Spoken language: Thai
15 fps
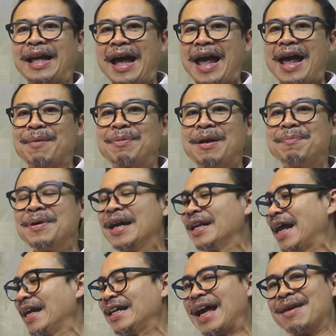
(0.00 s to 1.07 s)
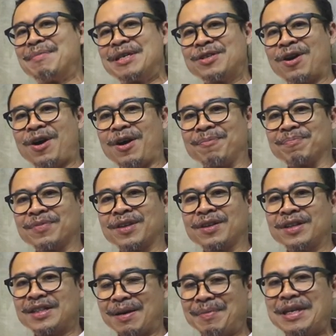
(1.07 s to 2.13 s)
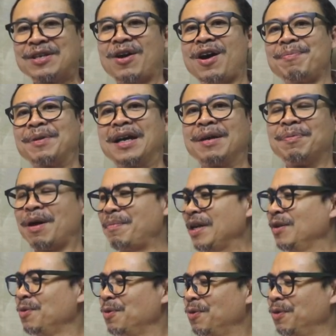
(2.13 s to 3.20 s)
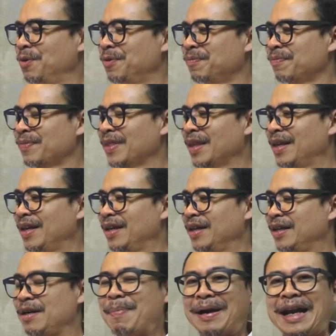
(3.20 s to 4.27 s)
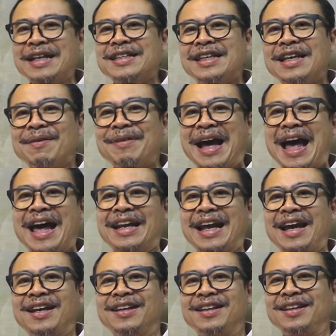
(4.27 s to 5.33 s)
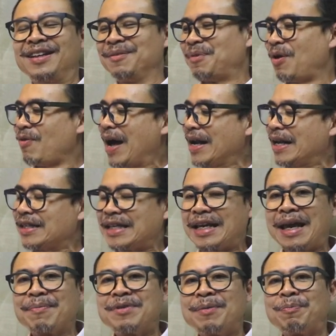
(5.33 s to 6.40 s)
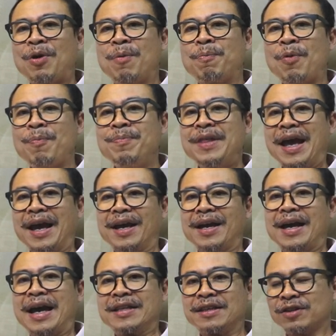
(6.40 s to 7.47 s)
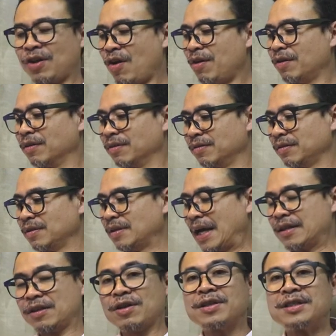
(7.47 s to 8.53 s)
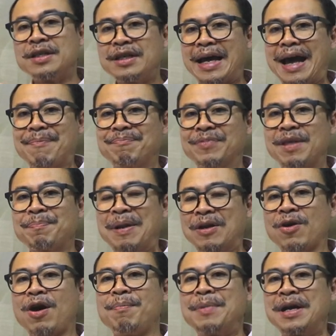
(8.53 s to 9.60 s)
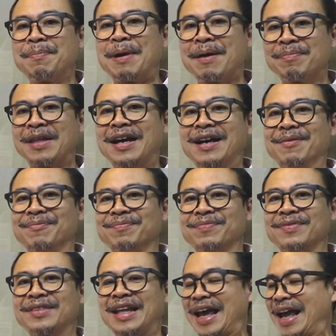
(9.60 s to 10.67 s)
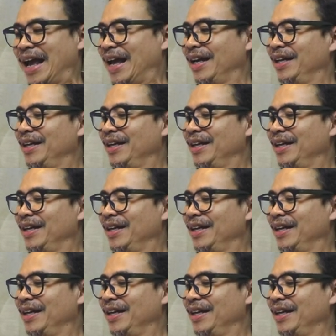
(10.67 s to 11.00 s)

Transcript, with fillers: ถ้าเพื่อนๆท่านใดไม่ชอบก็จะไม่ชอบเลยเพราะมันดูคือบางท่านจะขี้รำคาญนะเพราะว่าถ้าใช้ Capture Pro ปุ๊บเนี่ยอาจจะต้องซื้อคัพที่เป็นข้อมือเพิ่มเติมนะฮะ